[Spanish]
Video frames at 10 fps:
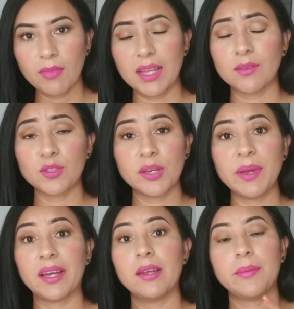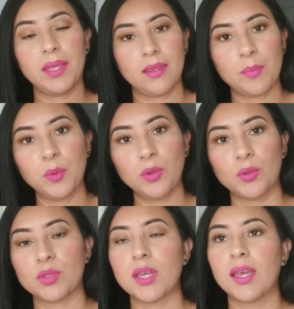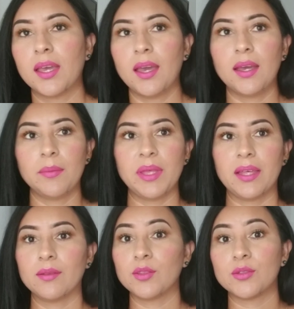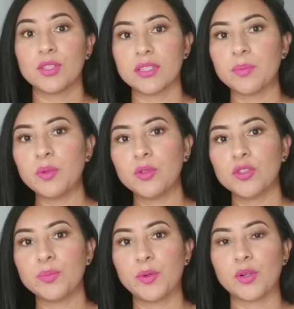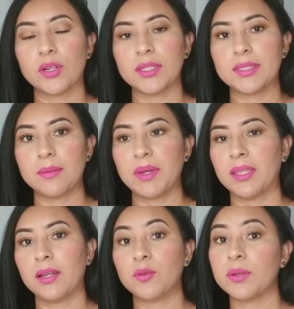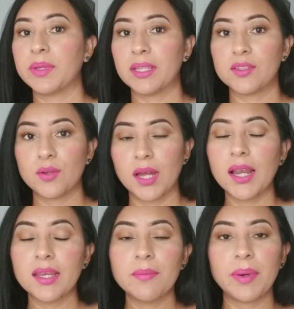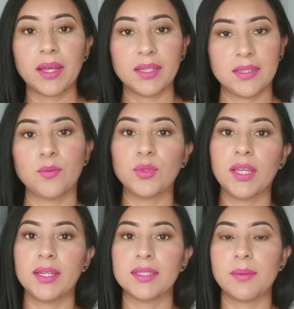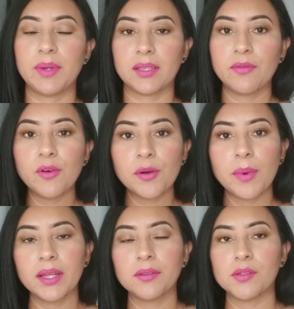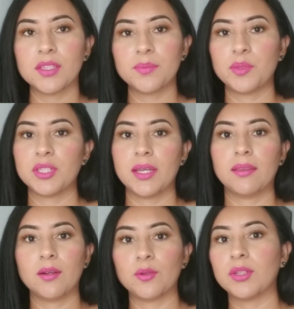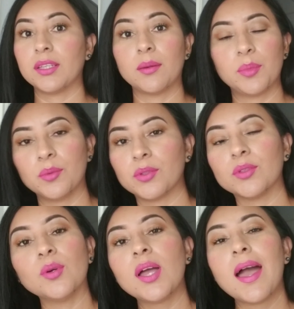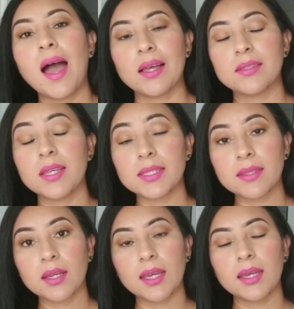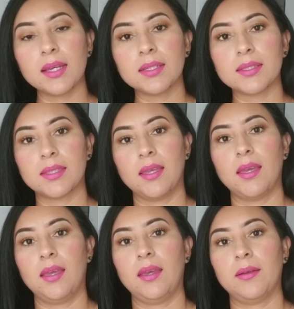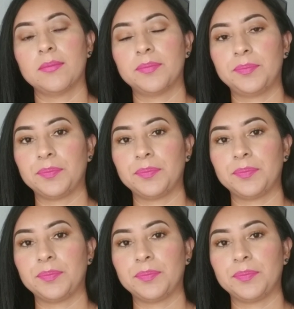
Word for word: Entonces ya me gané 20 puntos. Eh, me dan otros 10 puntos por este, mandarle una invitación a alguien para que se una a esa plataforma. Entonces, pues ya tengo 30 puntos, ¿no? Así hasta que, este,